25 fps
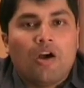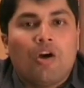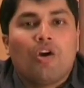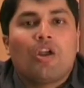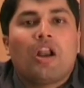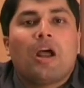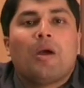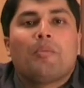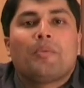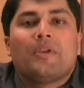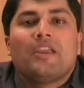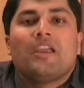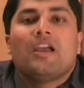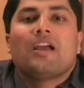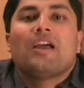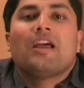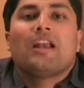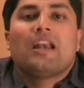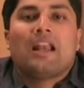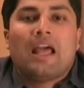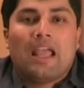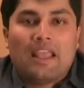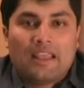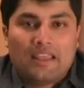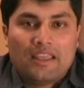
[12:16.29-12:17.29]
और आपकी
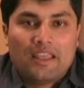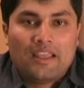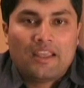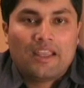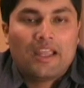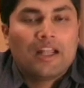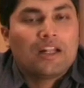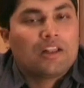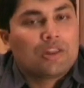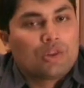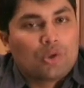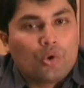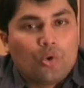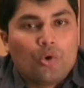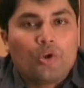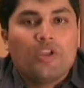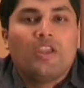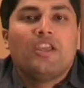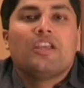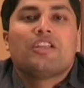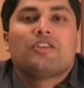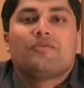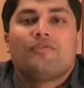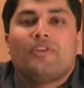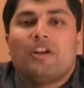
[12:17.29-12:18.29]
अगर लाइकिंग है तो
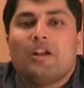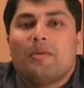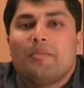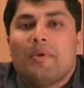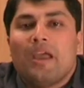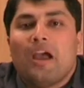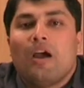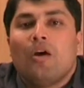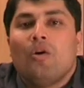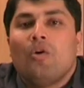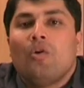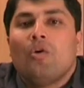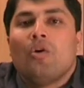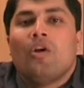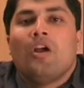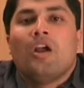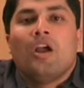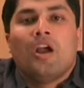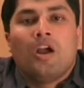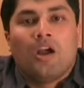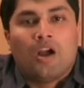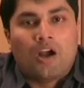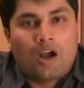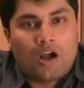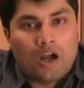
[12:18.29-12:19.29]
ही इस फील्ड में आओ
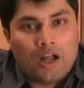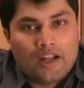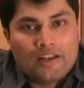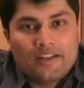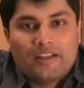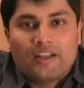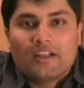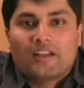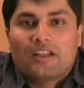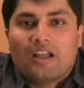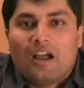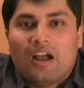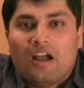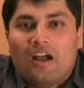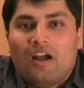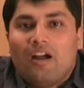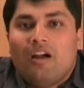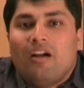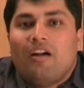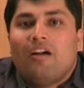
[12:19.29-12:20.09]
अन्यथा